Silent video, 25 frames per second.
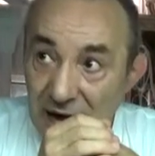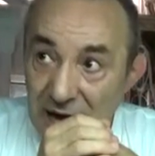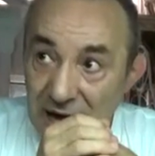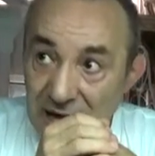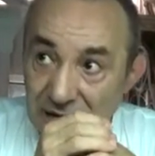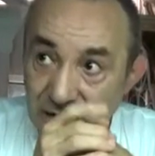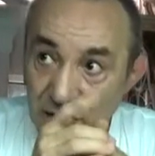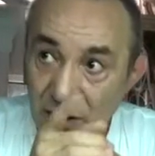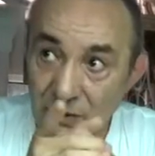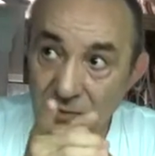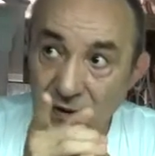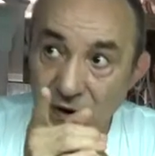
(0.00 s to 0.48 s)
e
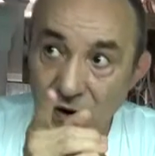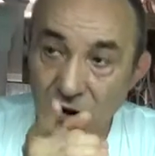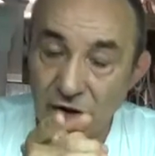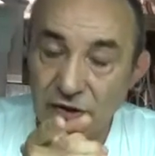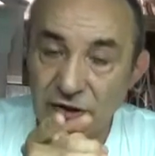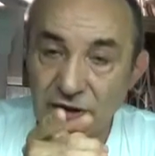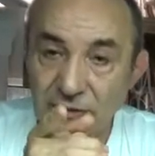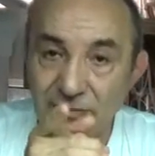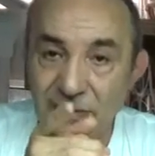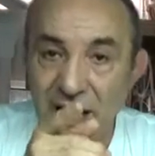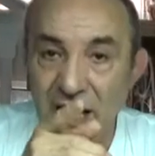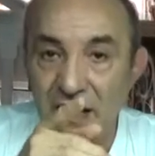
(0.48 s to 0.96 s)
siccome
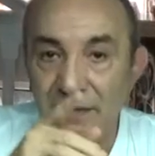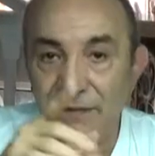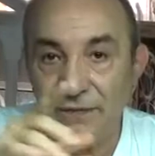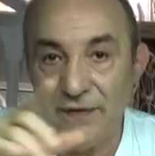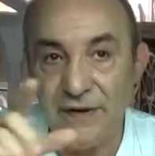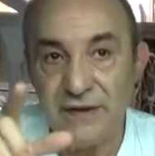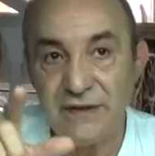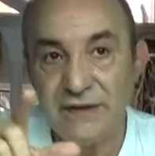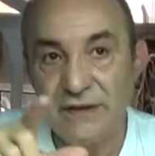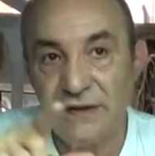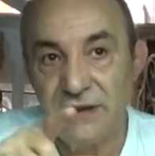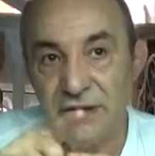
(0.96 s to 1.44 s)
Roxy Bar
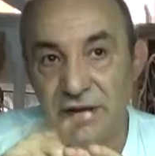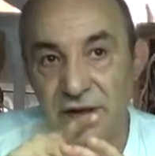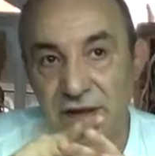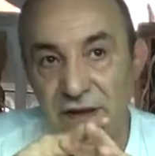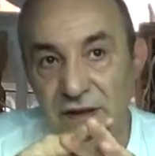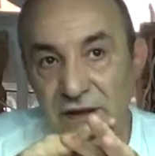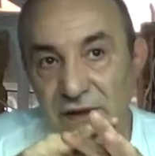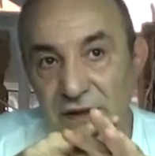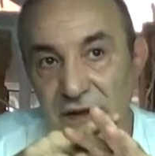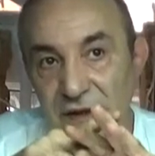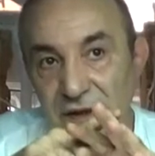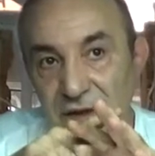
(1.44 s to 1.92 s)

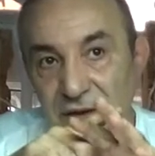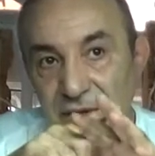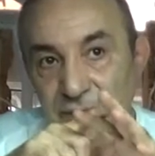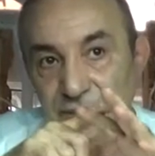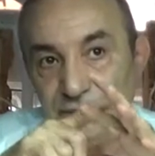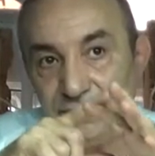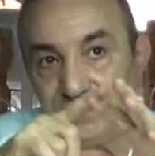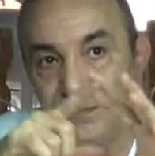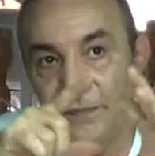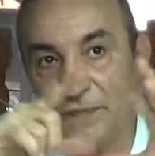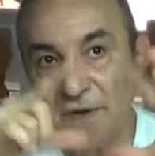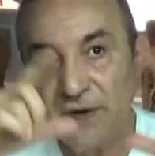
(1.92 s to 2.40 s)
fece,
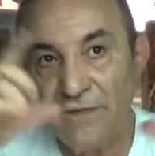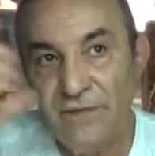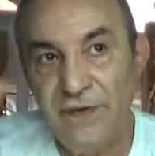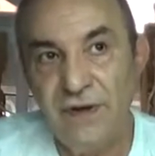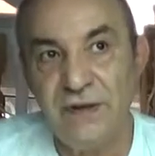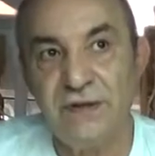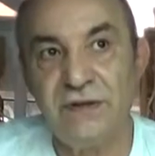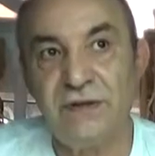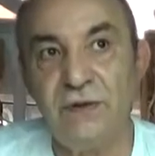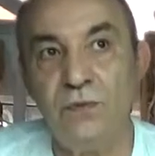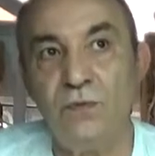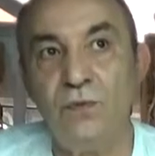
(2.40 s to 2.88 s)

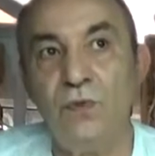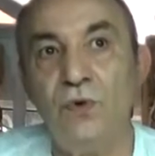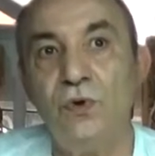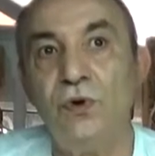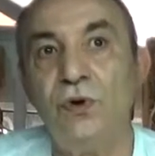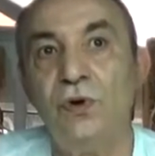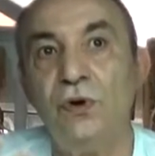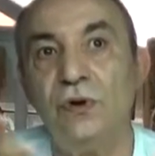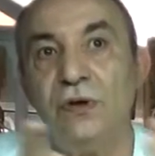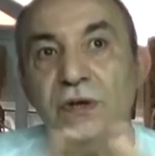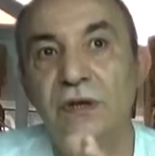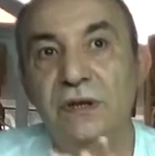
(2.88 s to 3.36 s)
feci un
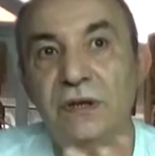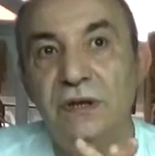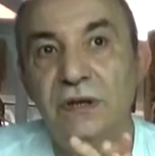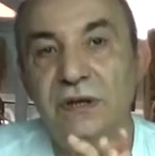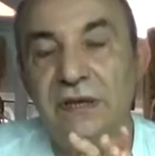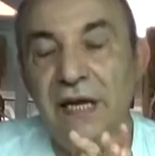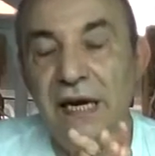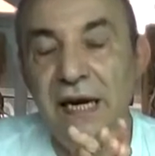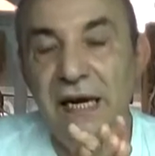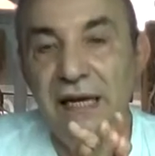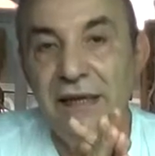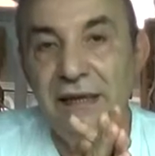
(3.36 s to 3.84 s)
mucchio di
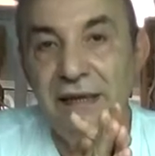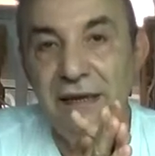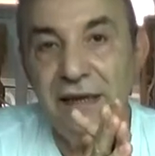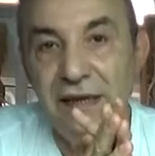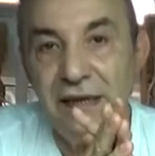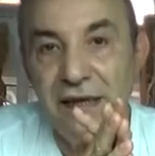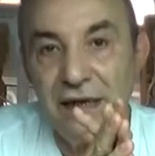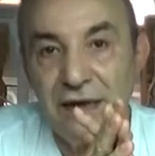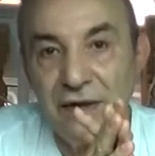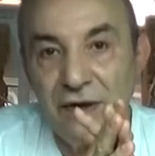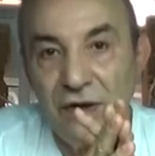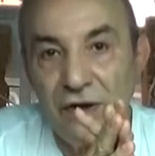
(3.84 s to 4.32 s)

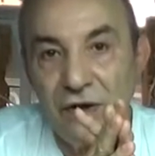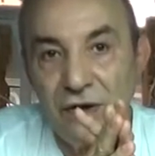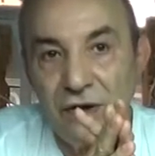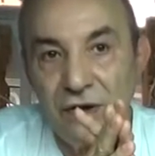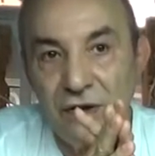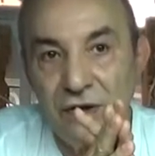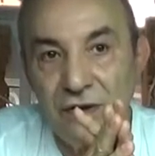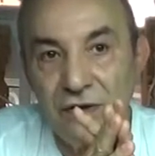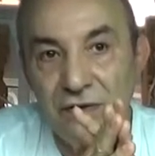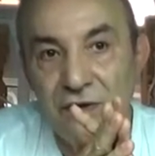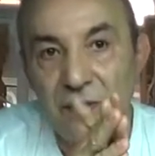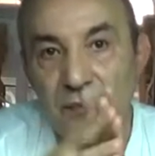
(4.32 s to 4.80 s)
tende,
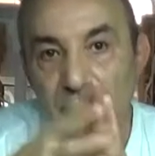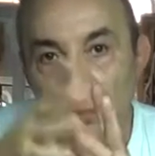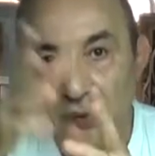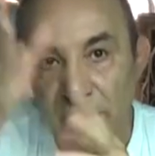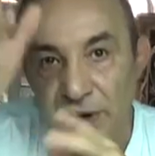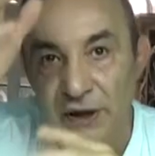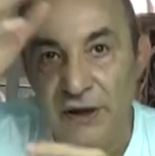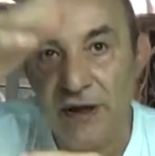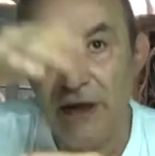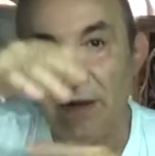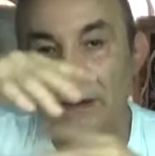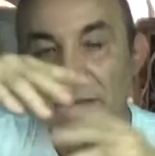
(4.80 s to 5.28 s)
no?
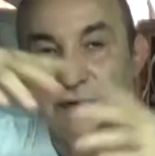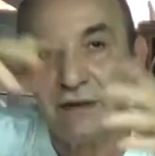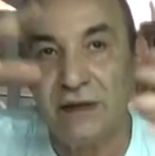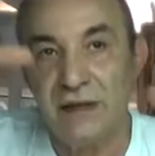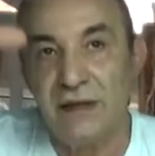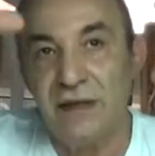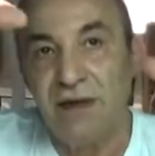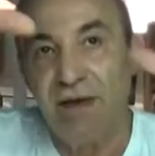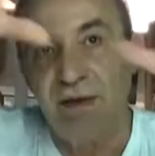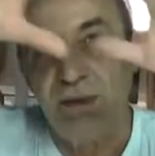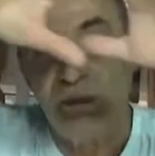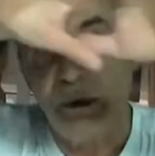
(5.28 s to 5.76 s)

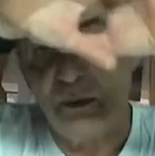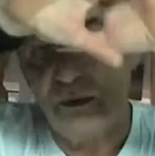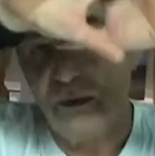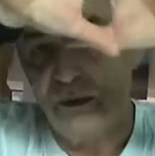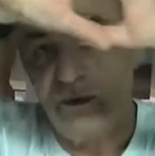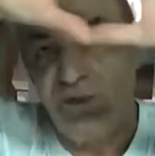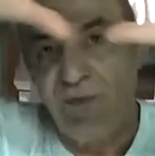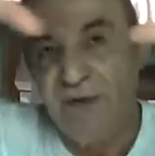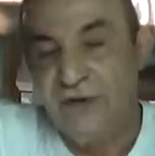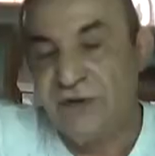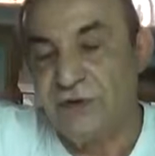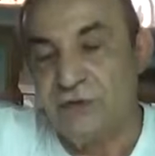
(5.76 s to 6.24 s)
dipinte, proprio
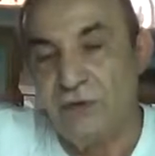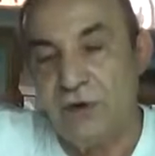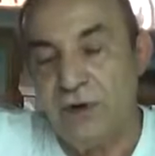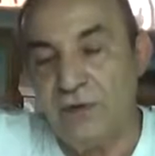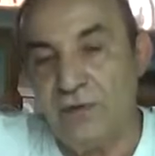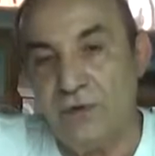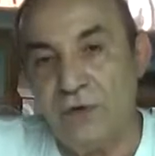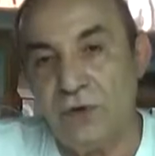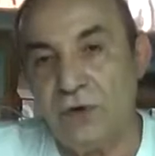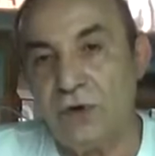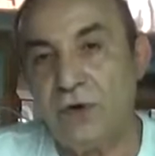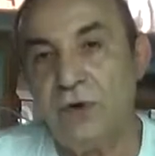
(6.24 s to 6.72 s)
feci un
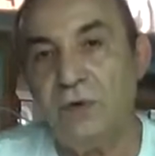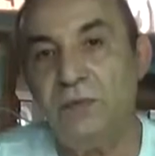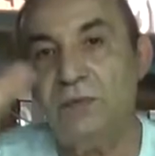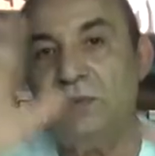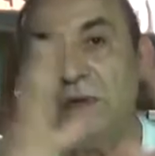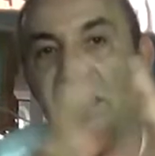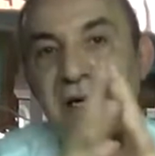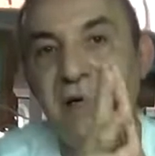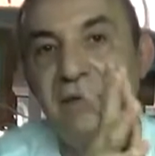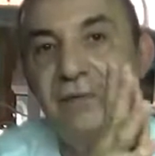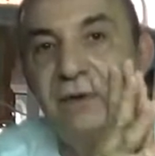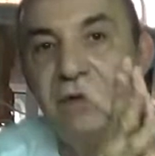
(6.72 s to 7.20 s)
lavoro
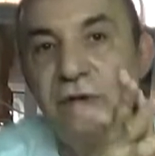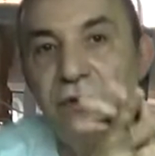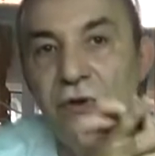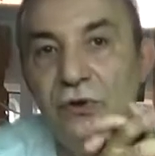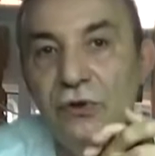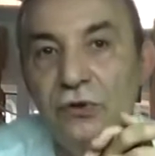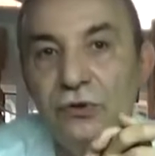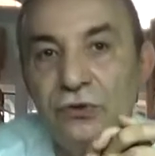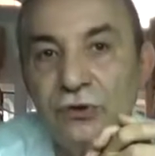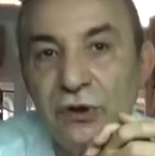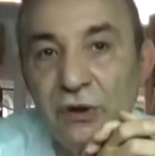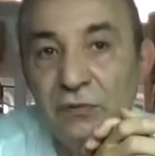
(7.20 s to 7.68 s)

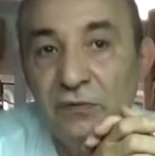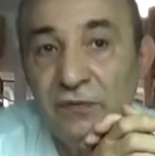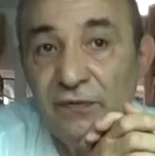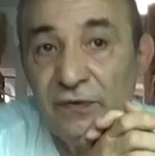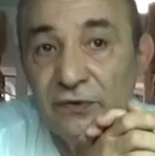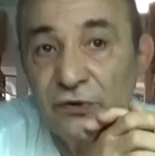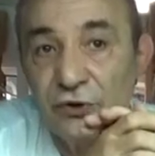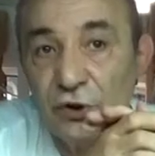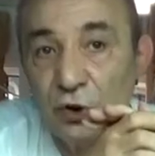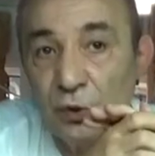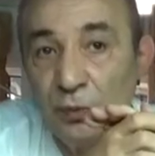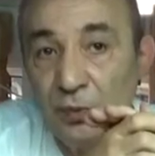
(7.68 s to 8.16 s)
meraviglioso che mi
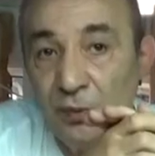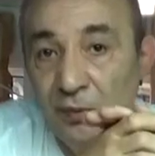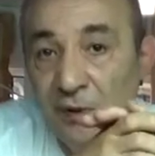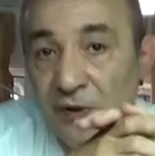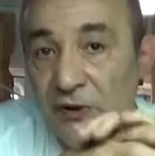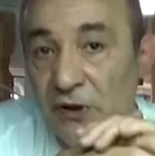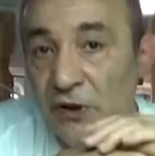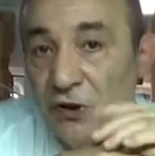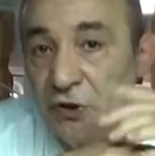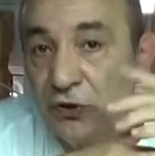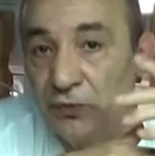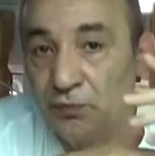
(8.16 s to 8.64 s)
fece i
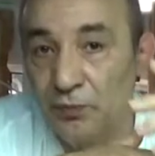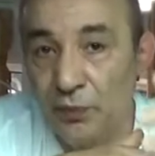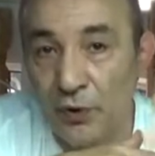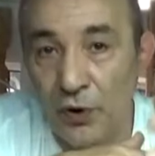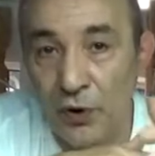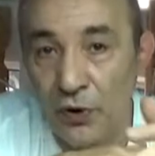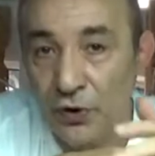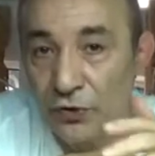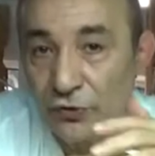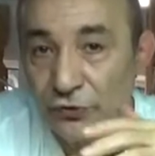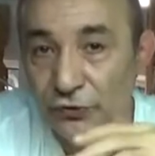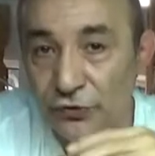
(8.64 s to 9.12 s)
complimenti di
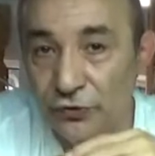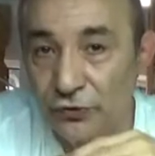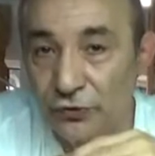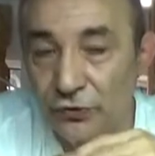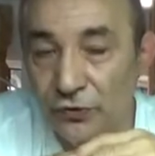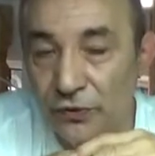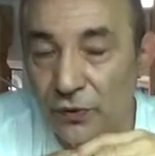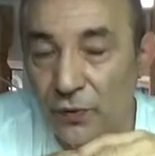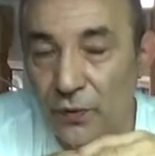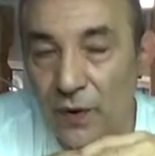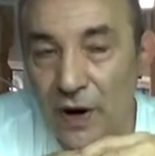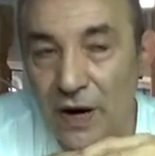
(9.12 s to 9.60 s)
sponsor,
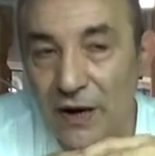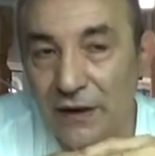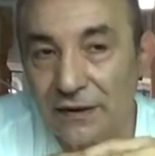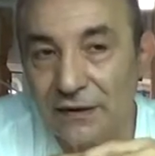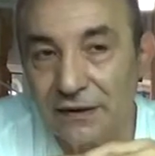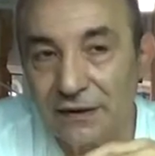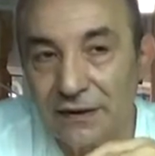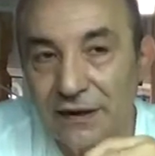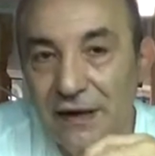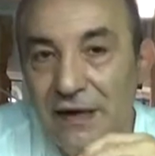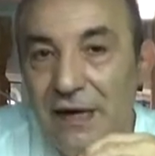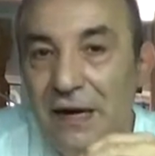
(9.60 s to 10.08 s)
tutti
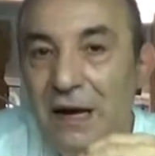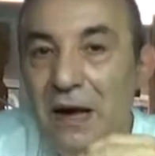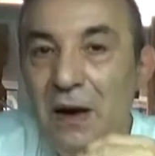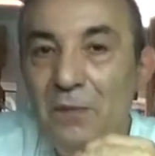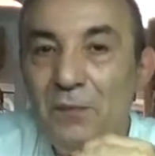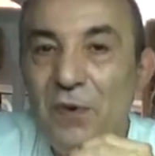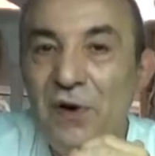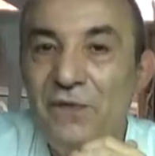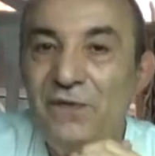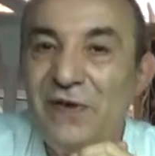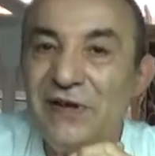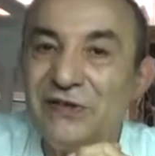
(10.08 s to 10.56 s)
quanti.
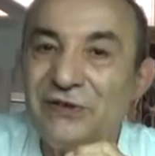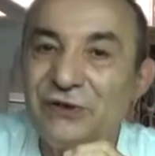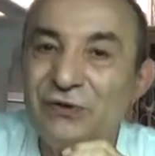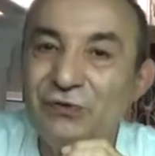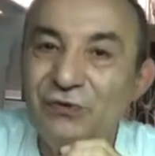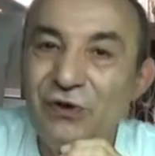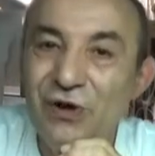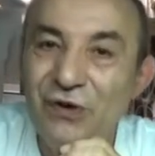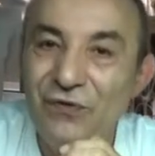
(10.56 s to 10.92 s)
Poi fece un